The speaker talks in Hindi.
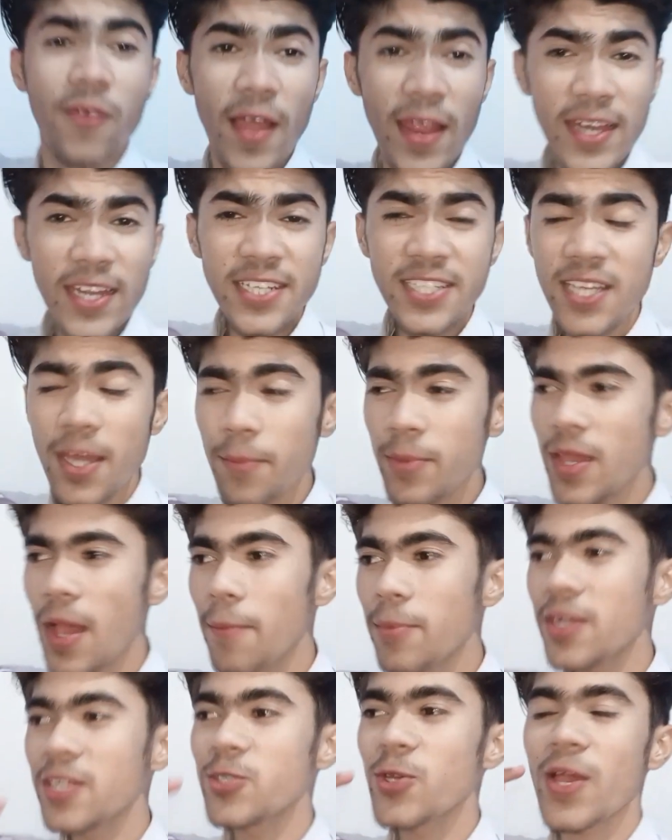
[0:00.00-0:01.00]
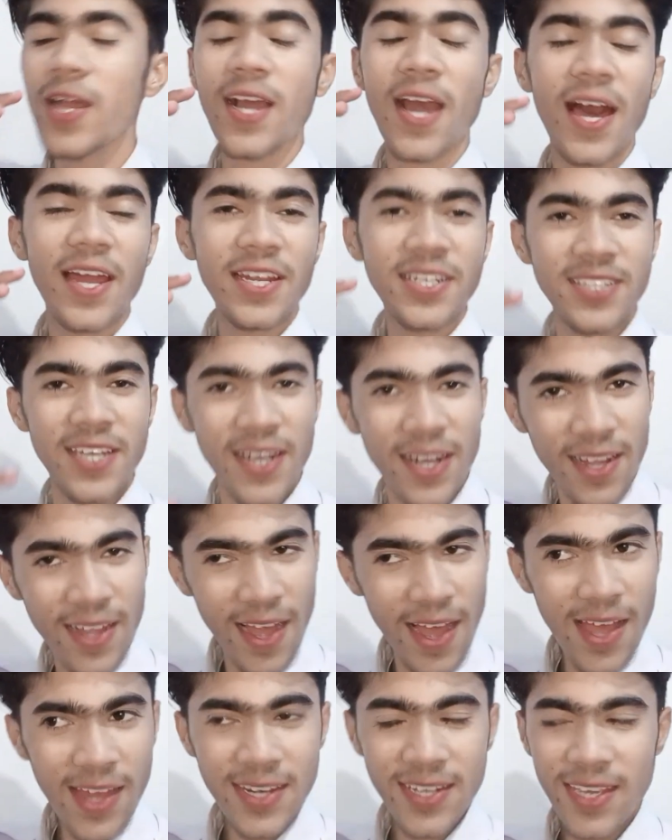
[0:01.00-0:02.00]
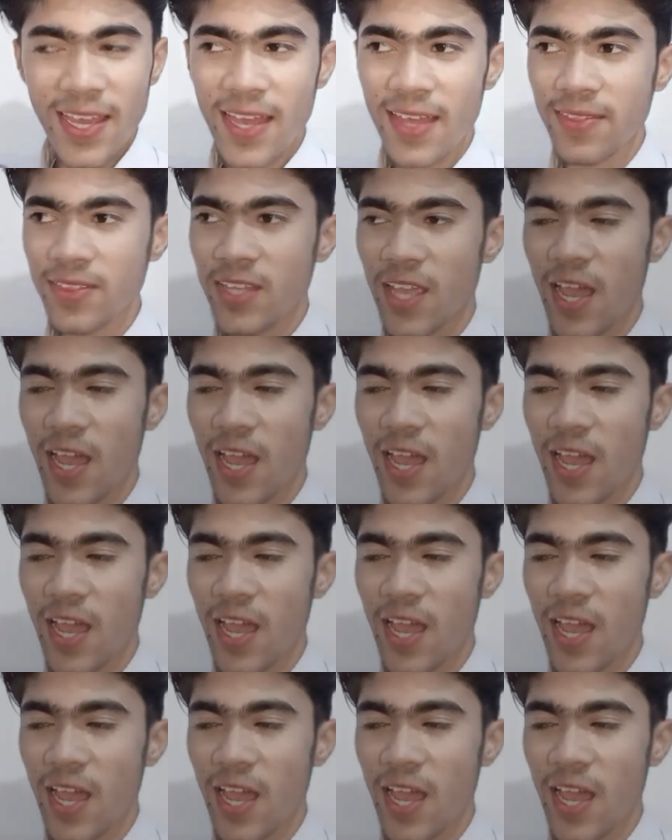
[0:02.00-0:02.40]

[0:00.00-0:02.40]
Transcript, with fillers: फाइनली जी अभी हमने जो है खाना शाना खा लिया है